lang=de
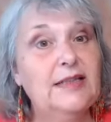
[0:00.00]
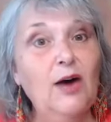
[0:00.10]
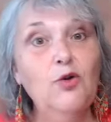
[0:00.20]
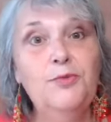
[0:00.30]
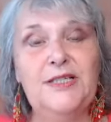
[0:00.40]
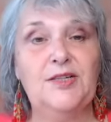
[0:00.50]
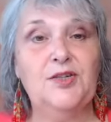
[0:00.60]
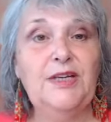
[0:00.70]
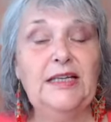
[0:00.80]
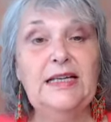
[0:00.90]
Darum ist
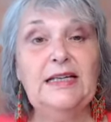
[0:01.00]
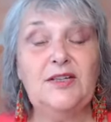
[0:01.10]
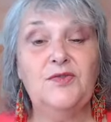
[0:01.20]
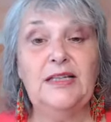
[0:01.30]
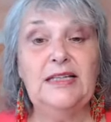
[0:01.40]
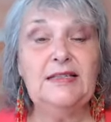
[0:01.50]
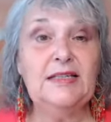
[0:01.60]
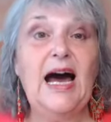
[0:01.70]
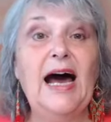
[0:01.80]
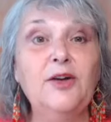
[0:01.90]
es wichtig, dass wir
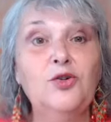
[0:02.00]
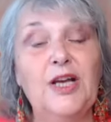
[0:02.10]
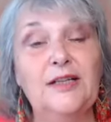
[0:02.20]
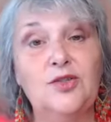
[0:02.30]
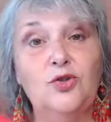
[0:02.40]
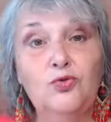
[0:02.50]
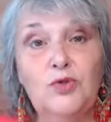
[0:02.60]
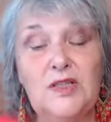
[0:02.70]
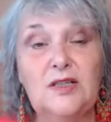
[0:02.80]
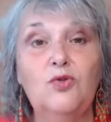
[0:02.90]
diesen Chiron jetzt
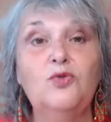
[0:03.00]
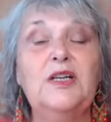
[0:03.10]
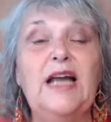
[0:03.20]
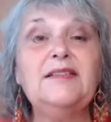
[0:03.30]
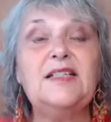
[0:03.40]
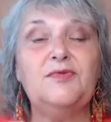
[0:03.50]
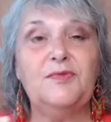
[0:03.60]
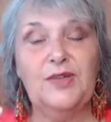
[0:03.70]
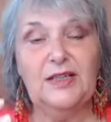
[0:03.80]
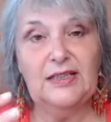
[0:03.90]
nutzen und das,